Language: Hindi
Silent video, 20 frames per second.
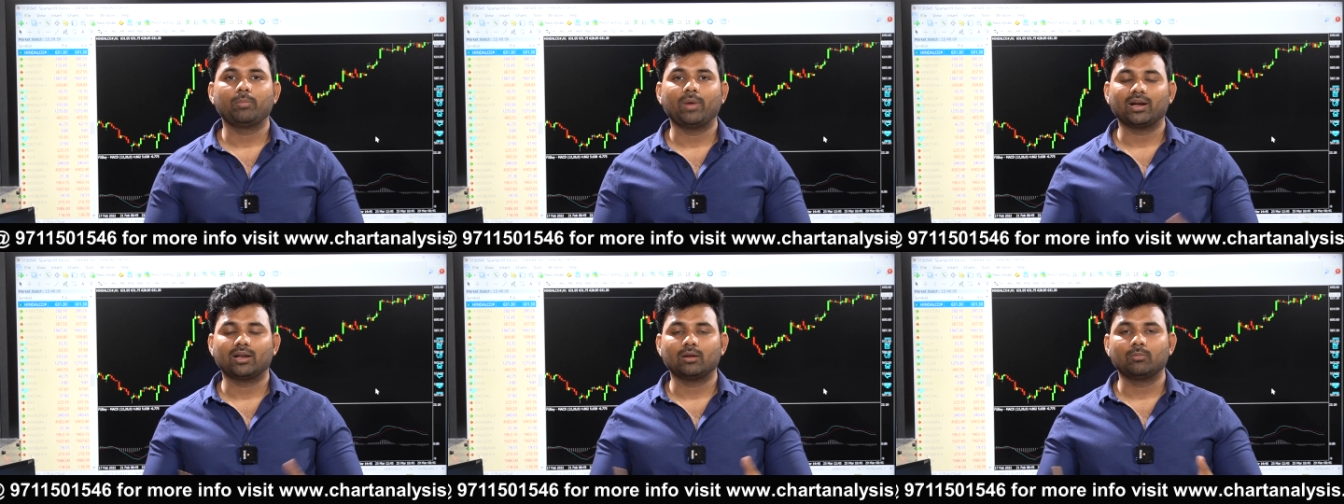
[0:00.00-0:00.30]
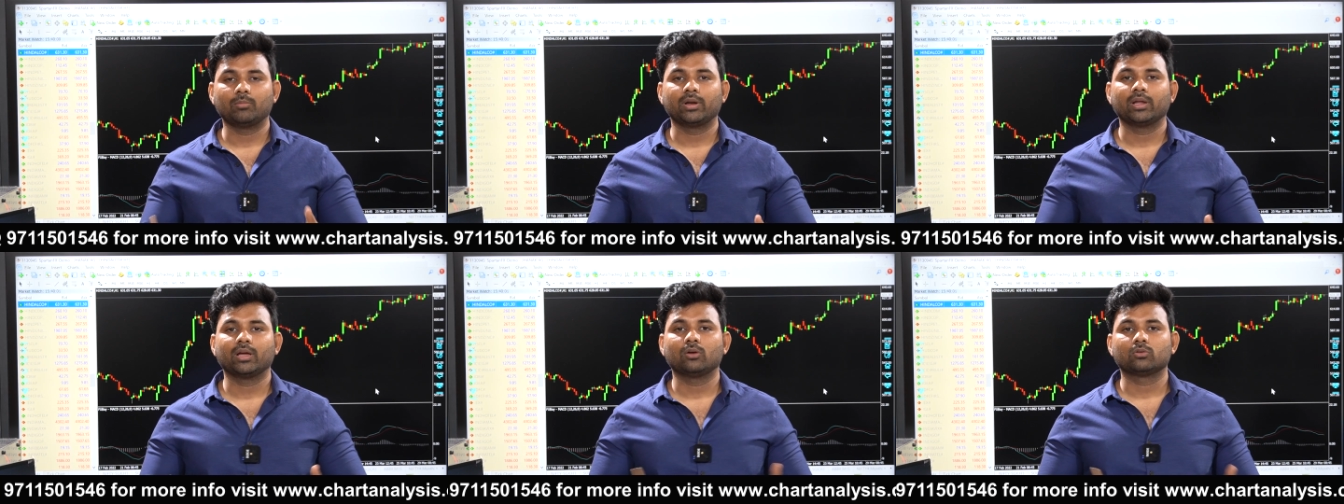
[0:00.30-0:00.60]
पैटर्न
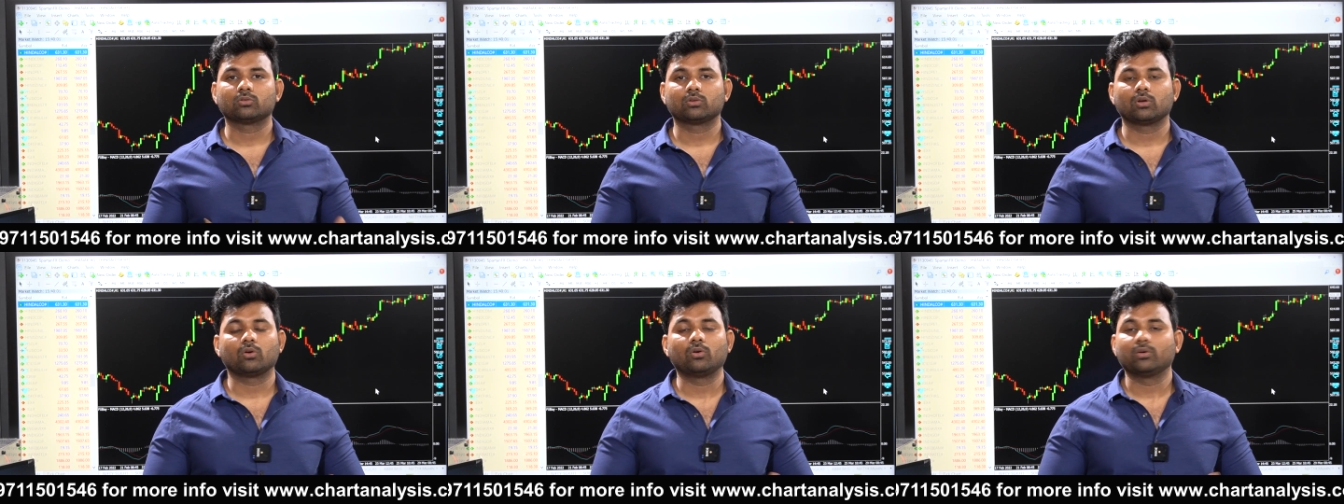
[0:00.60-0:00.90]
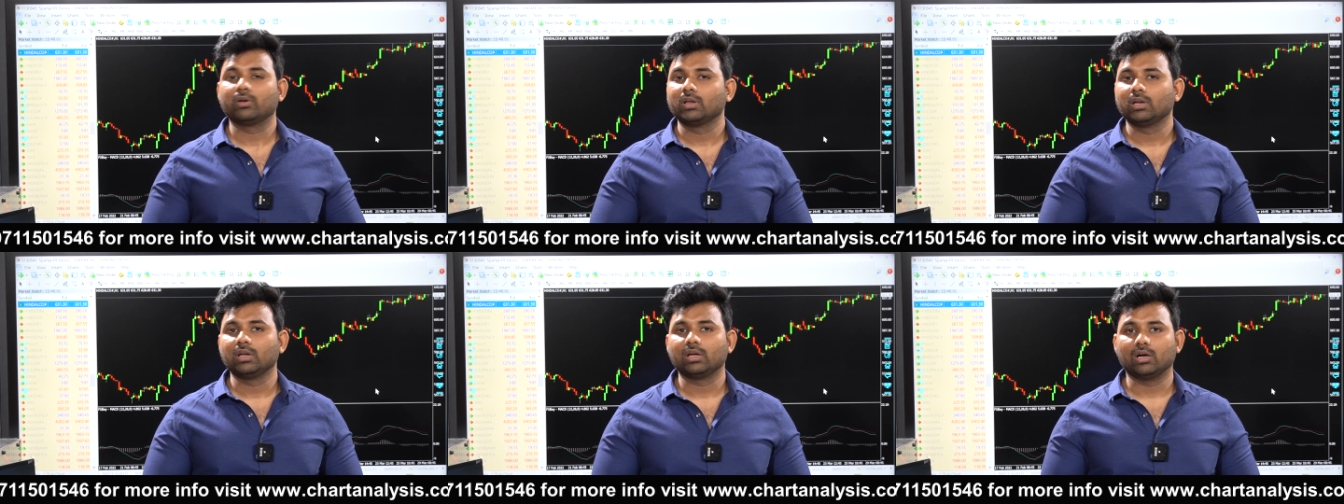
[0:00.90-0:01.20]
बनेगा उसके
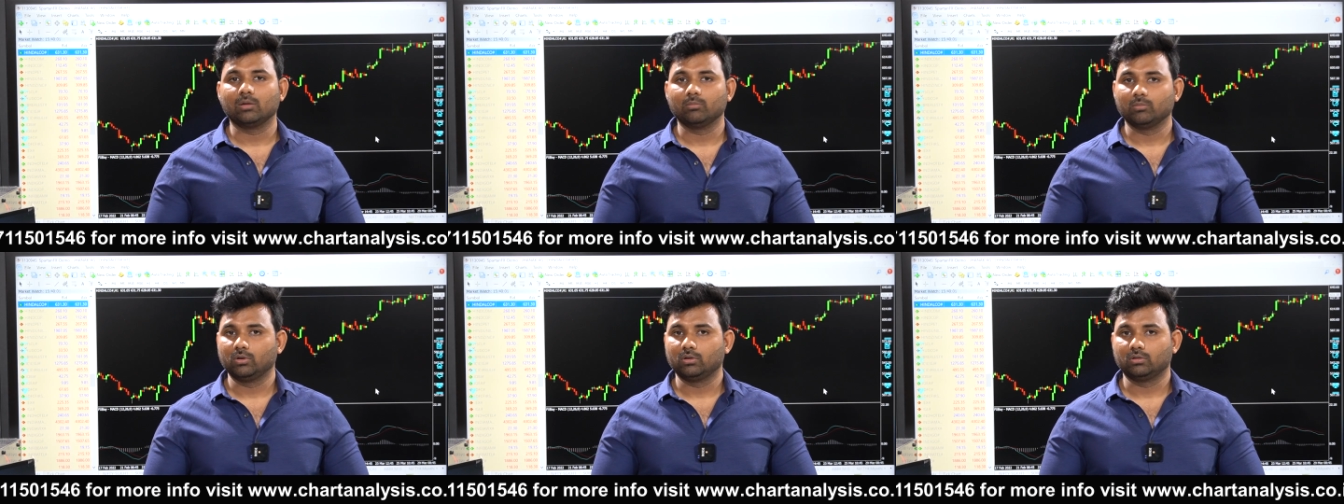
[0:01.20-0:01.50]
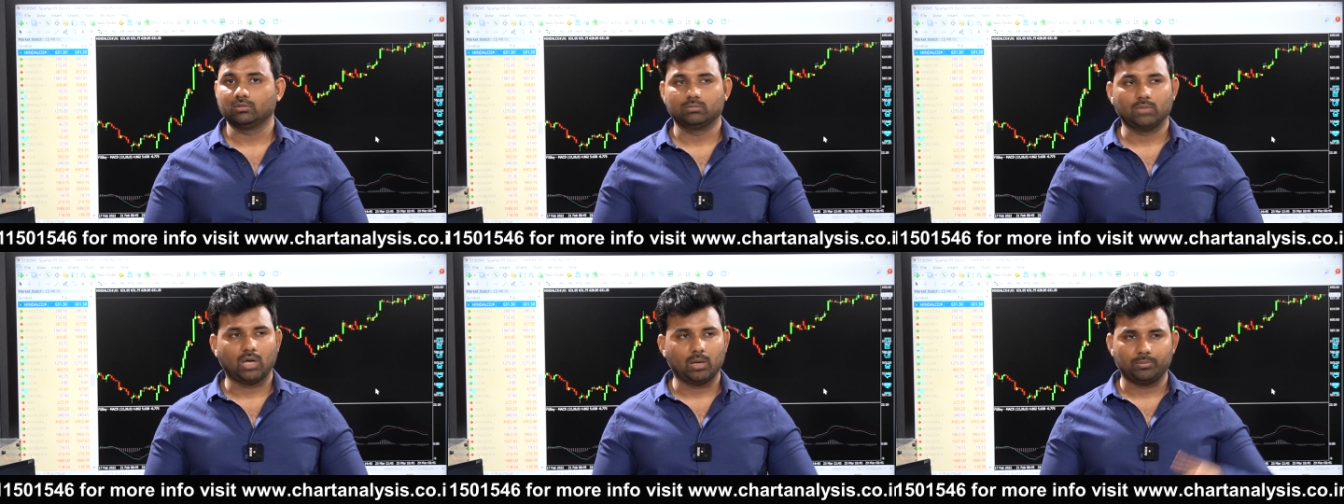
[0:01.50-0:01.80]
अकॉर्डिंगली काम
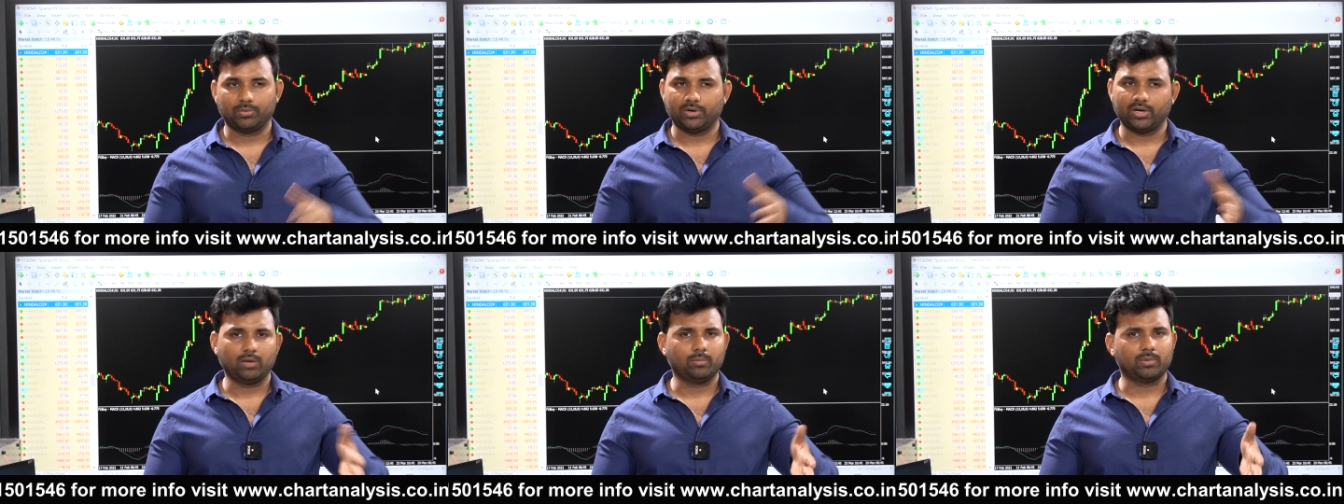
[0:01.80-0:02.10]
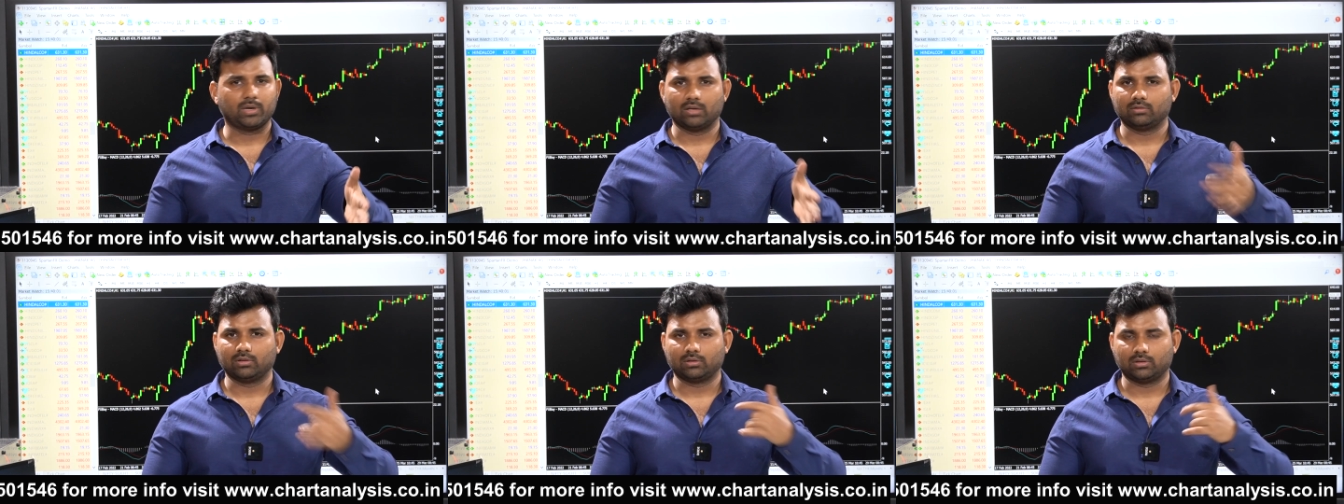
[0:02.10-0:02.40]
आप ट्रेड
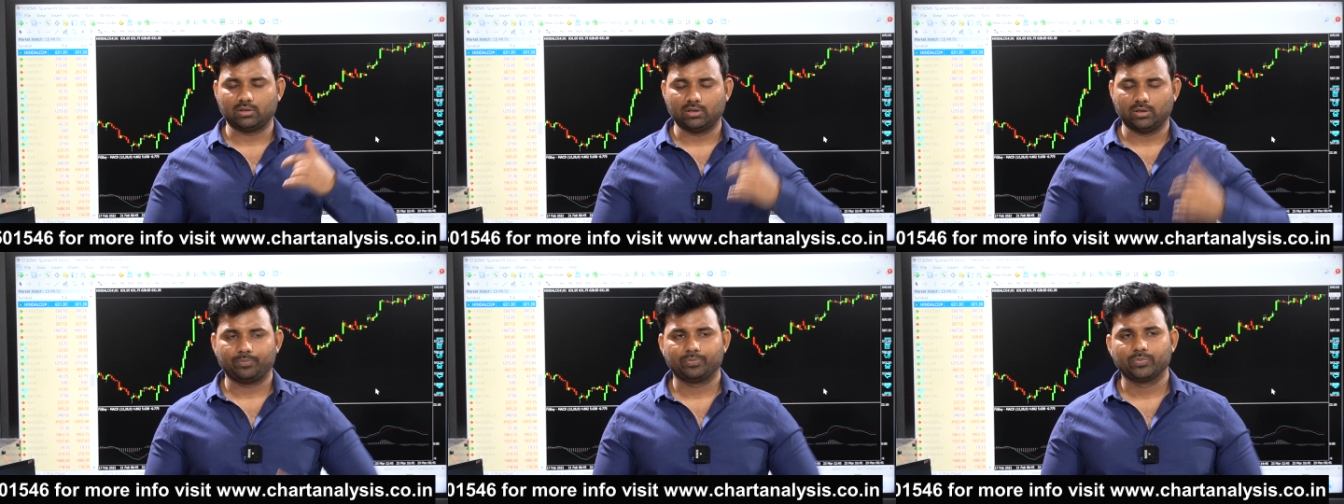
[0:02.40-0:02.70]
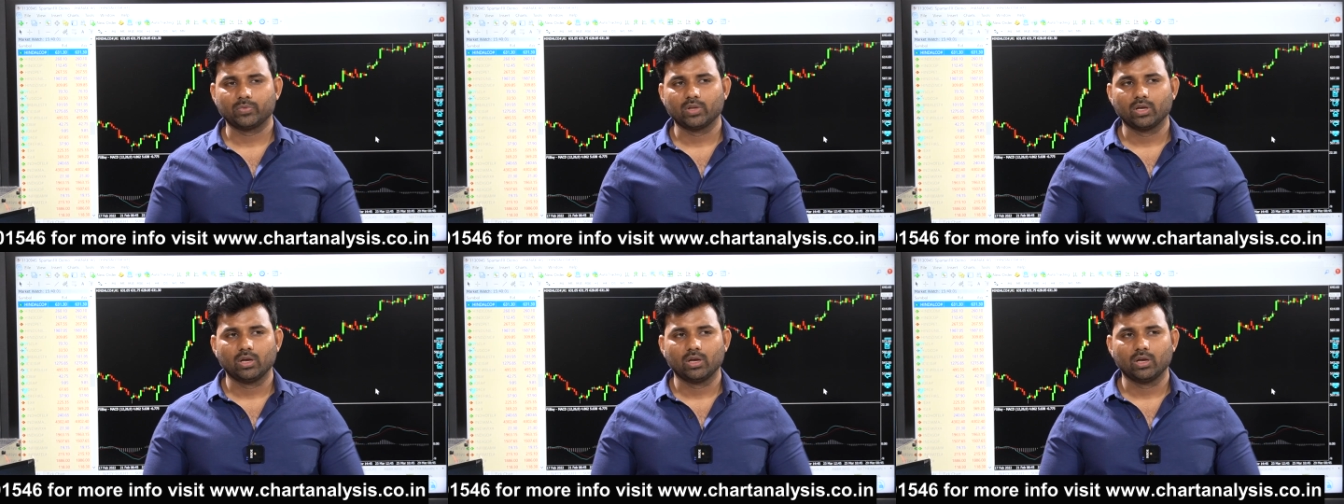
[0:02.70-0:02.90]
बना सकते हैं